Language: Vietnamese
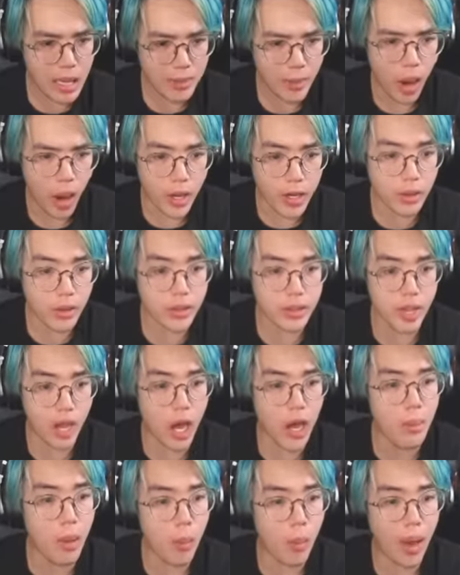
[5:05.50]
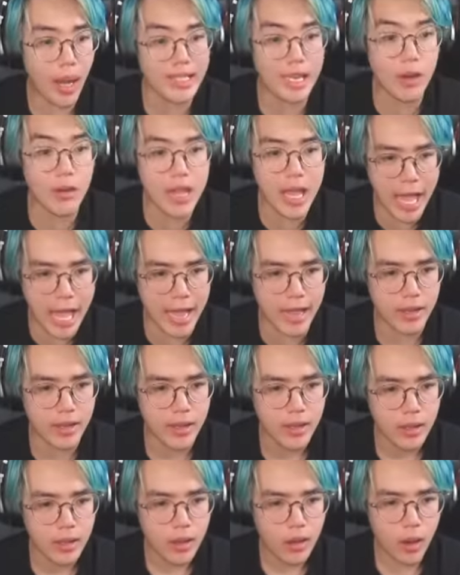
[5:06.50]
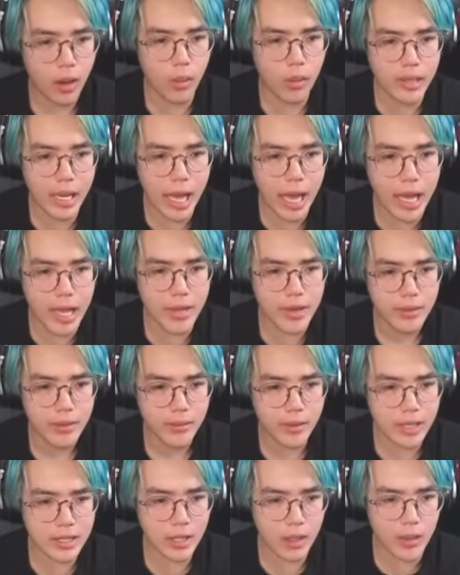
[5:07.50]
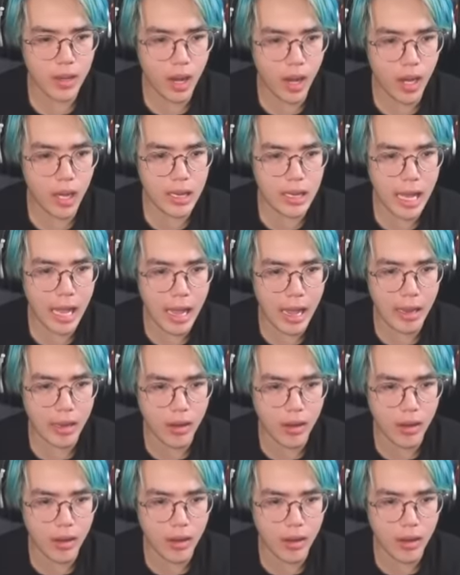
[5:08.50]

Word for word: bỏ cho con chó một quả táo vàng Ok Và sau đó là